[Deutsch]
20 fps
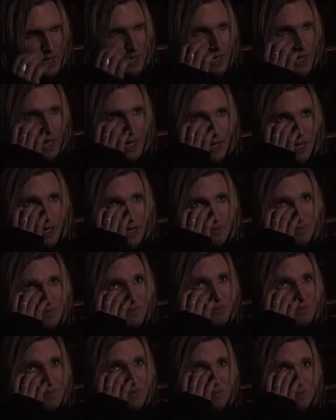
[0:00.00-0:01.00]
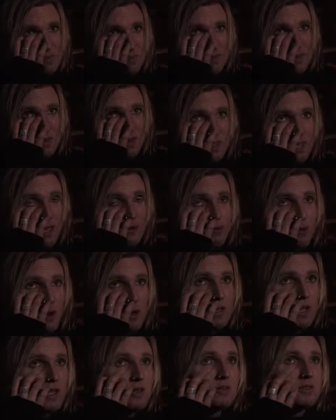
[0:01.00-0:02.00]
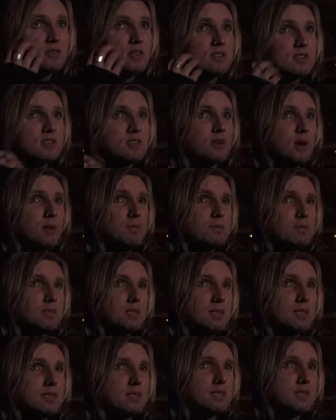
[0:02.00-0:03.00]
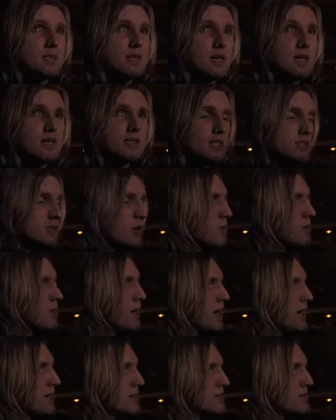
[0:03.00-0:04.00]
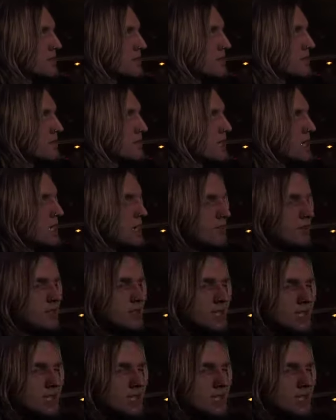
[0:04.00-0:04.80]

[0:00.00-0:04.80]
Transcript: Ähm, der Vorteil unseres Jobs ist äh, das Rumreisen. Wir